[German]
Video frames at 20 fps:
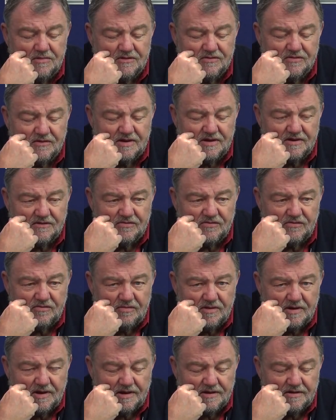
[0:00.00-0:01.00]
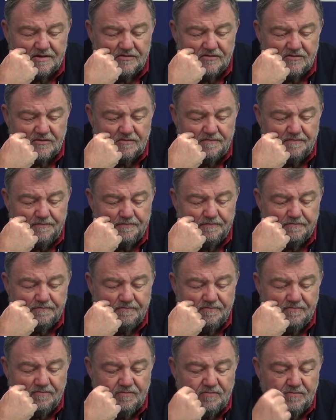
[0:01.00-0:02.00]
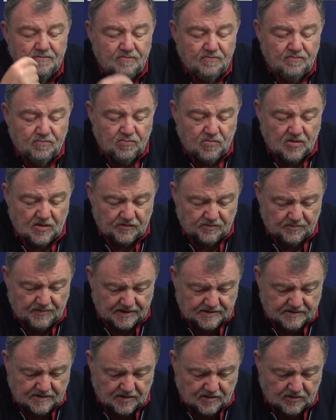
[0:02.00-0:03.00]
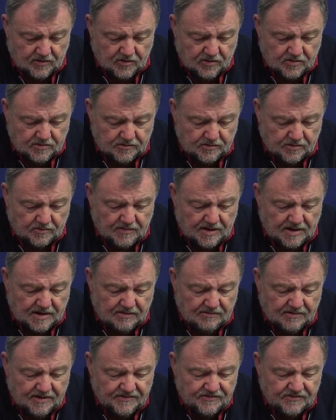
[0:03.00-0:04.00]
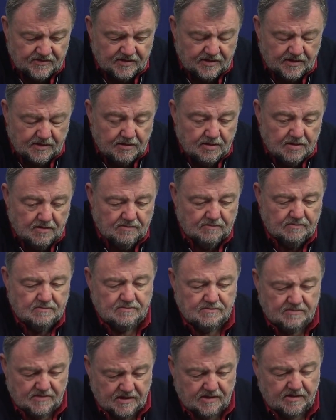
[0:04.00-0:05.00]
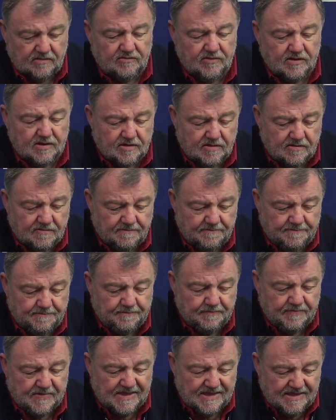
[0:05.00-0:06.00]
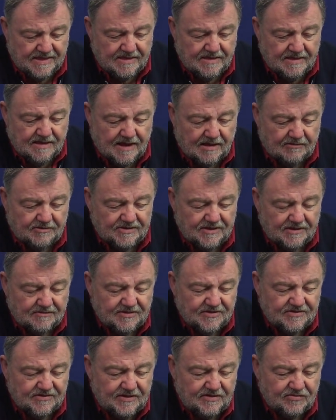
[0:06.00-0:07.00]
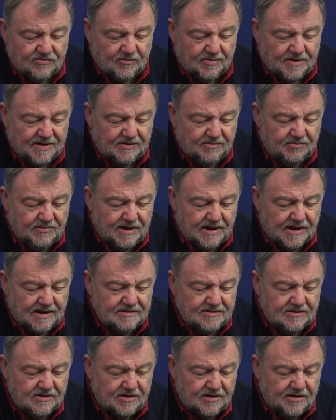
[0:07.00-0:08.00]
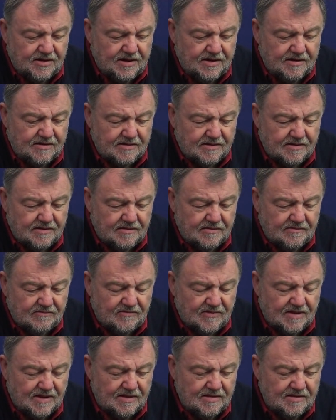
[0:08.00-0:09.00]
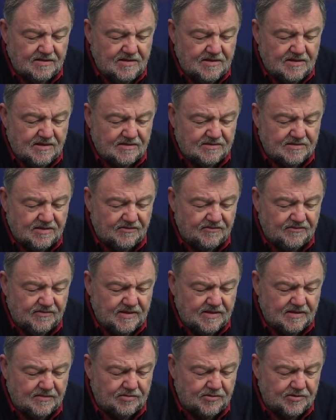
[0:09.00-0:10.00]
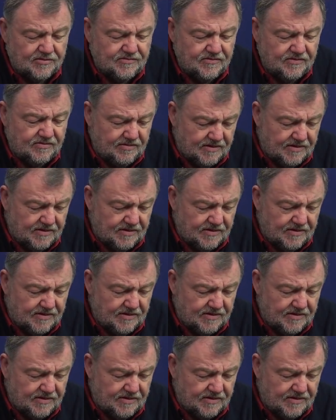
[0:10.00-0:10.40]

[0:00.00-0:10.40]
jetzt dreht er sich wieder andersrum. Das macht er auch normalerweise e ewig. Aber Sie haben gesehen, sobald ich mit der Hand in der Nähe war, da fing er plötzlich